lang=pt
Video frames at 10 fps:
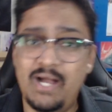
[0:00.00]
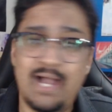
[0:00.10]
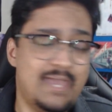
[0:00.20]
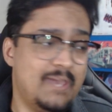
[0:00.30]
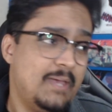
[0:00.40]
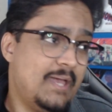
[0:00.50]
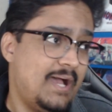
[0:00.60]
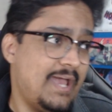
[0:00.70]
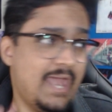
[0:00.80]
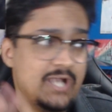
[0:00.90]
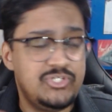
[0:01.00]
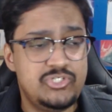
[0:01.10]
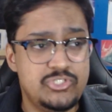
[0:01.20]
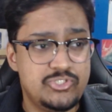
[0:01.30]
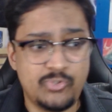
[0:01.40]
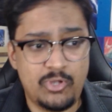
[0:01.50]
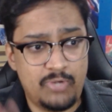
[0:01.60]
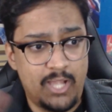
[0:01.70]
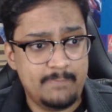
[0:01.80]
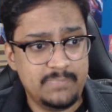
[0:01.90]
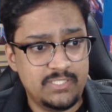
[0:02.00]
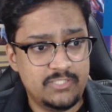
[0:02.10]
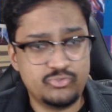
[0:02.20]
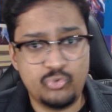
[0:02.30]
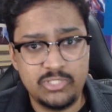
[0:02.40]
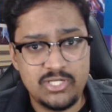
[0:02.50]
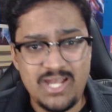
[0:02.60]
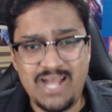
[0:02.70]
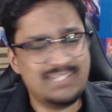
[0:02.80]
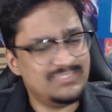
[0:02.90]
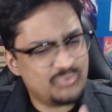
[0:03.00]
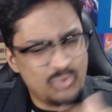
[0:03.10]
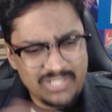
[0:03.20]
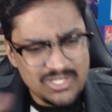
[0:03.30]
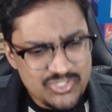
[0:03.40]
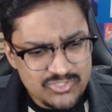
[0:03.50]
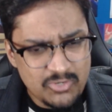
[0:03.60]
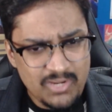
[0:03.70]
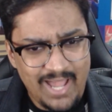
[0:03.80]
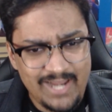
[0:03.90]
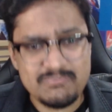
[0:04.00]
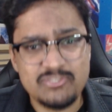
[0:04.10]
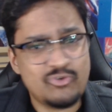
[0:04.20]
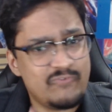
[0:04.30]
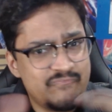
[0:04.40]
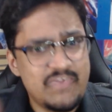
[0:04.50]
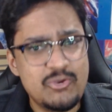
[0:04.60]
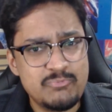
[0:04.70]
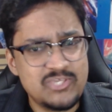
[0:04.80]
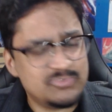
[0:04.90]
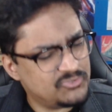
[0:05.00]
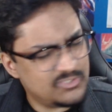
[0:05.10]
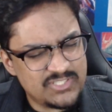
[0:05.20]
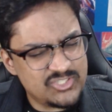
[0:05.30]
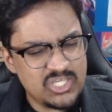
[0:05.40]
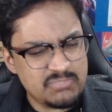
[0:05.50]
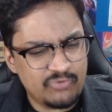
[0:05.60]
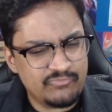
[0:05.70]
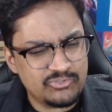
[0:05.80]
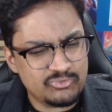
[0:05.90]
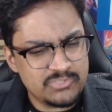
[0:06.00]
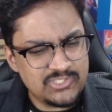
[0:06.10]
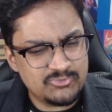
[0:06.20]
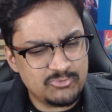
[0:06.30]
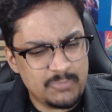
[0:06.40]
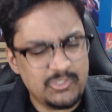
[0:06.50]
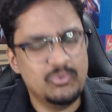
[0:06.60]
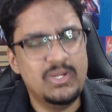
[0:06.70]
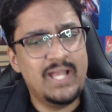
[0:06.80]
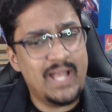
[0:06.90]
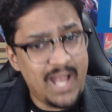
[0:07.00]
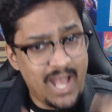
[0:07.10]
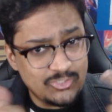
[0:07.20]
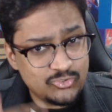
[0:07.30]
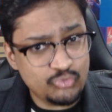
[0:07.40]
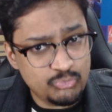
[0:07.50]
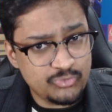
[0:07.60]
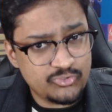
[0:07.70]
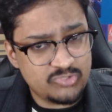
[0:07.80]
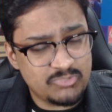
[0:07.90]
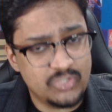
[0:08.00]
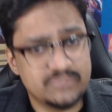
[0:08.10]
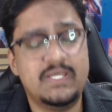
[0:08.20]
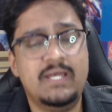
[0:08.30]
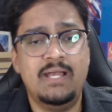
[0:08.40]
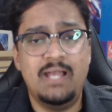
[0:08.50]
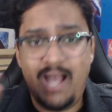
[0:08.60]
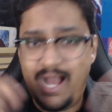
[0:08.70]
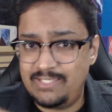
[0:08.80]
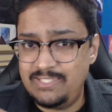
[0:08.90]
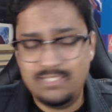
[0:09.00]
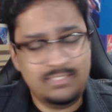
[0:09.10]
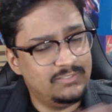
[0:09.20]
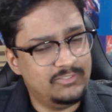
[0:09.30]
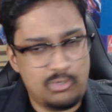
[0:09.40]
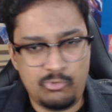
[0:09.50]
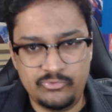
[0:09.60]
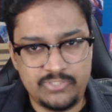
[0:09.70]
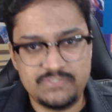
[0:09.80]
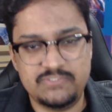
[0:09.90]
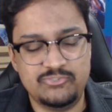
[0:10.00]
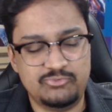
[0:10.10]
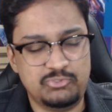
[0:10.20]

ah, é, é, é artístico, é, é, a minha escolha. A ah, é escolha artística é o caramba, é só feio mesmo, é só CGI mal feito mesmo, meu amigo. Assumam os seus B.O.s. Aqui não acontece isso, é